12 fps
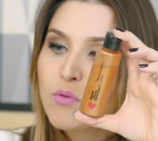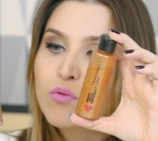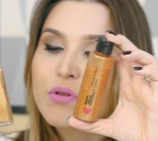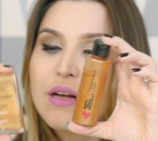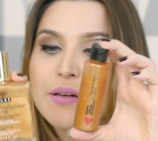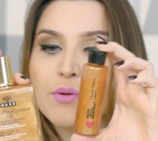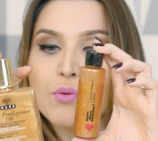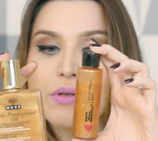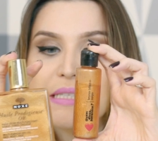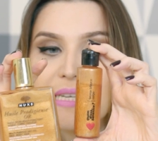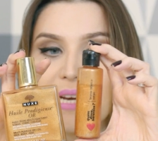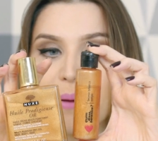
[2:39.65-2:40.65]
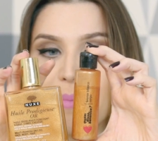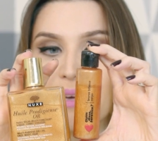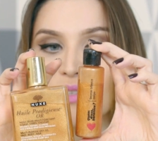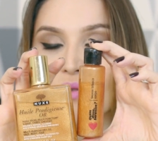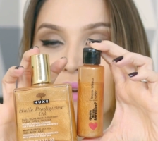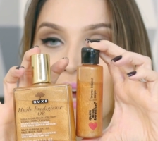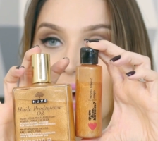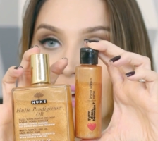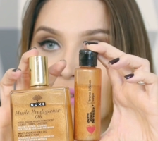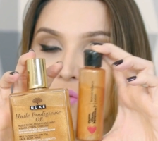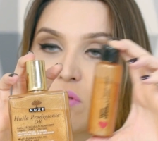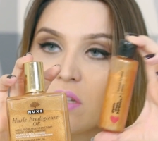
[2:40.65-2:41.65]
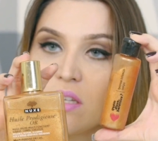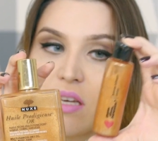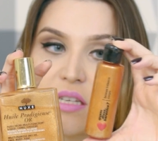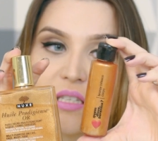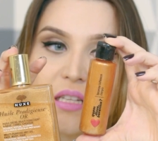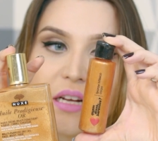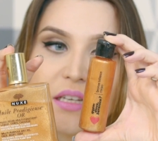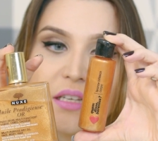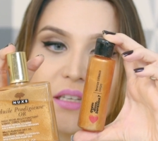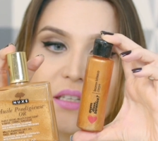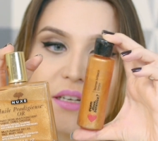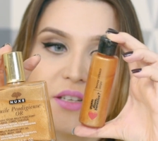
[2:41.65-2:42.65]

O da ele é mais dourado e esse daqui,